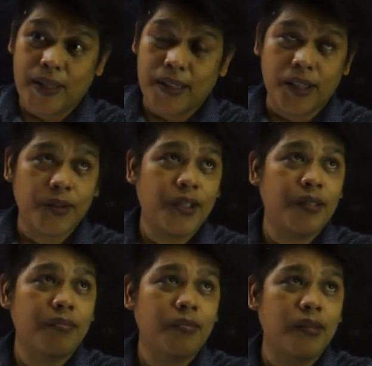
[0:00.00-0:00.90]

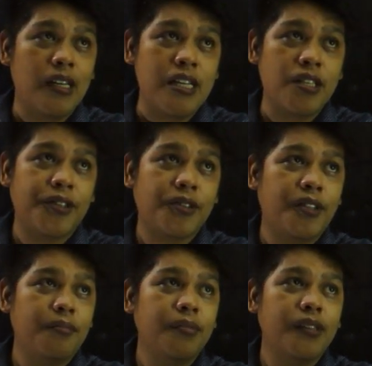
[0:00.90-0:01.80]
quadratic term,
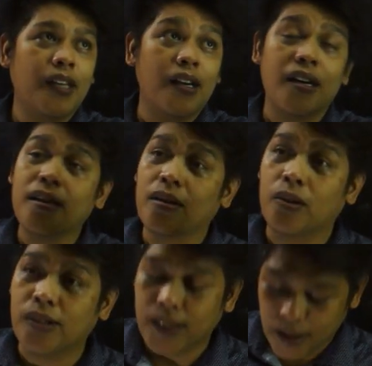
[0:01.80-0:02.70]
linear term, tsaka
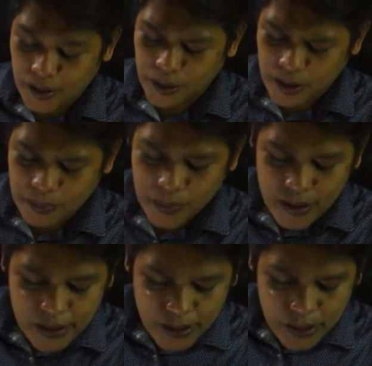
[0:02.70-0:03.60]
constant
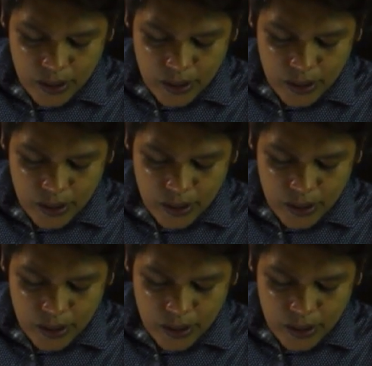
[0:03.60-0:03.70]
term.